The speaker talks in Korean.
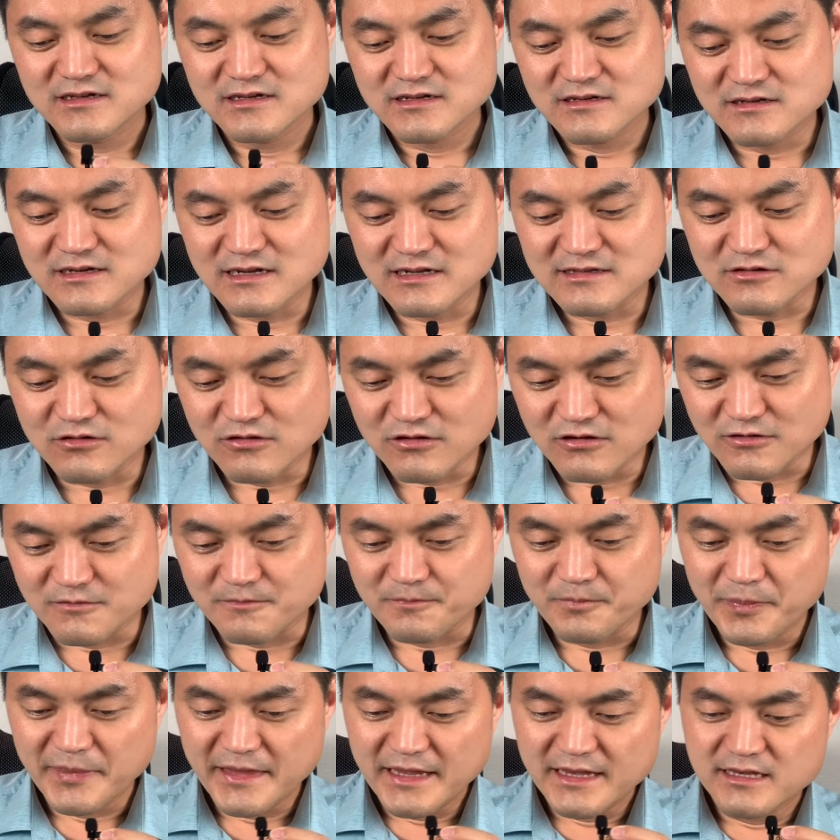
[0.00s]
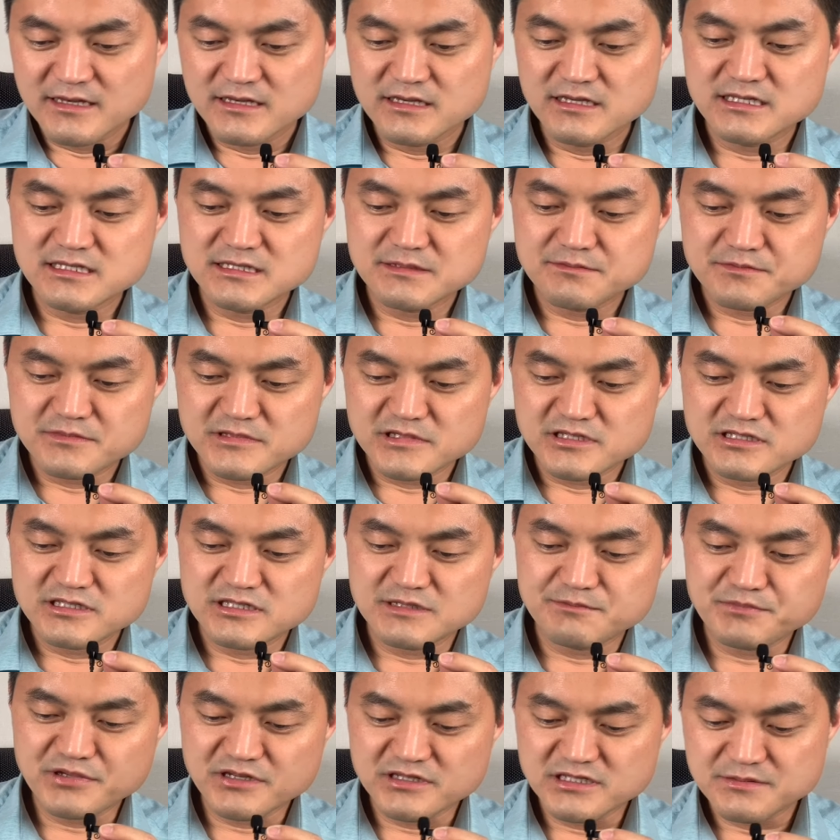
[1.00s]
그래서 20,
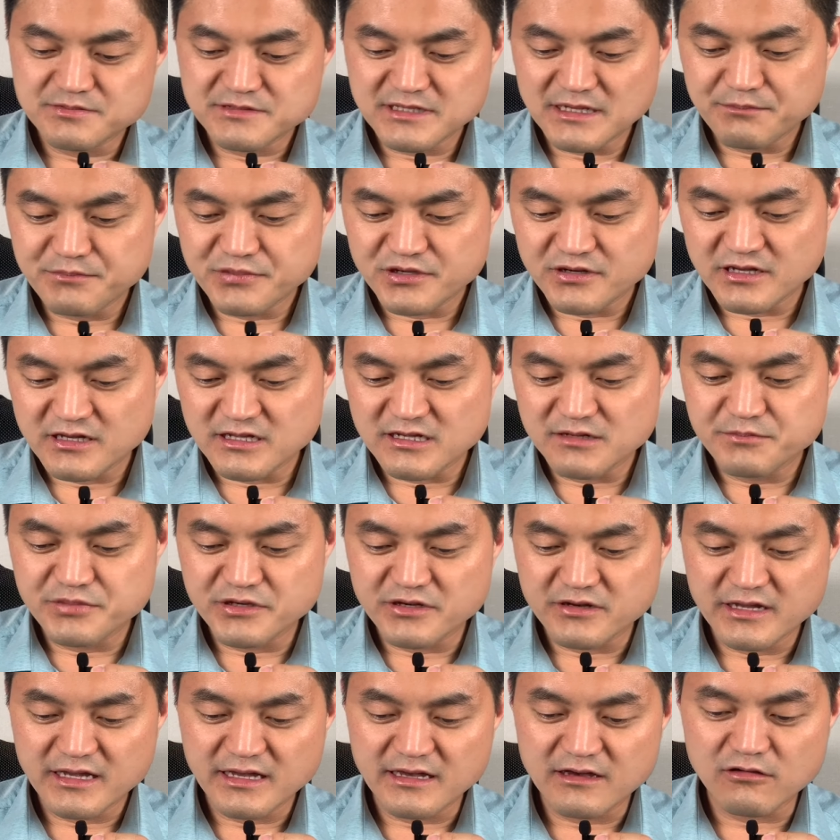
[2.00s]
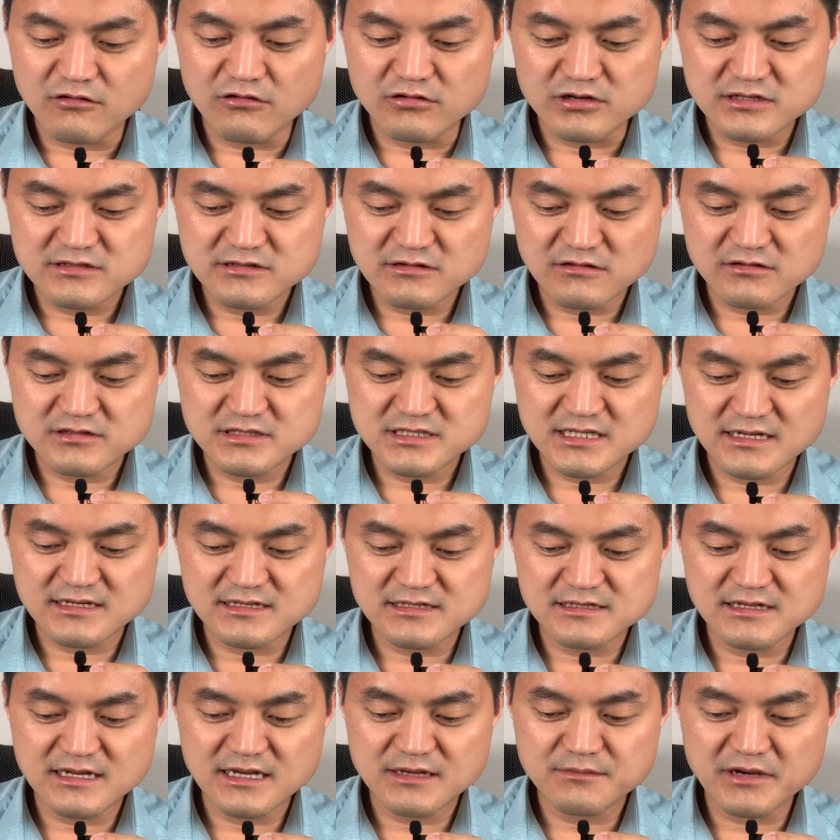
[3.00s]
10편 14편의 1편에 어리석은 자는
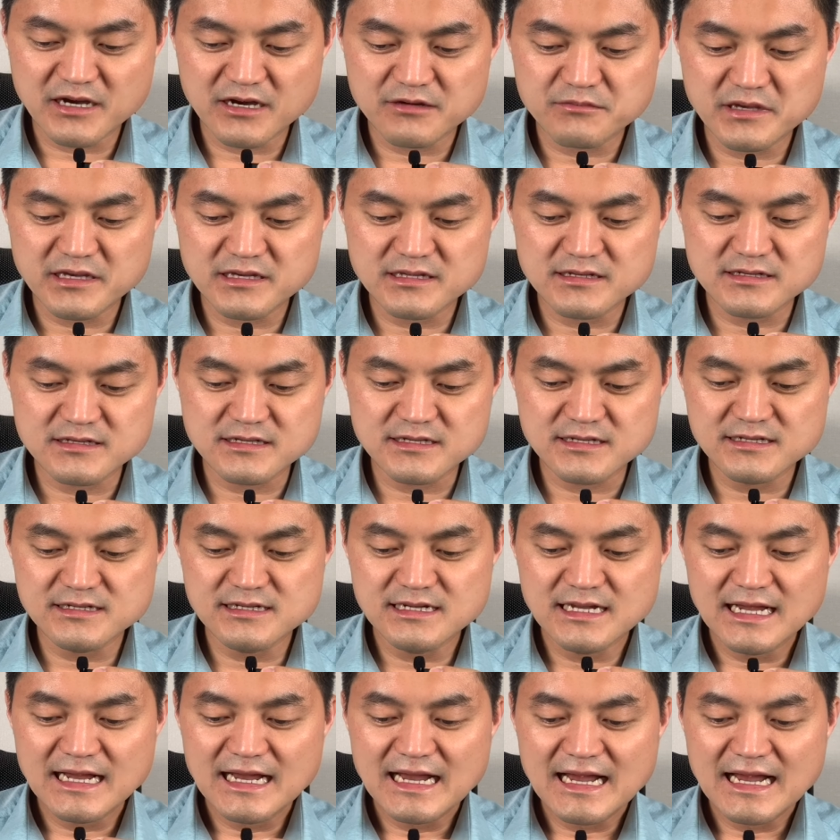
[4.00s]
그의 마음에 이르기를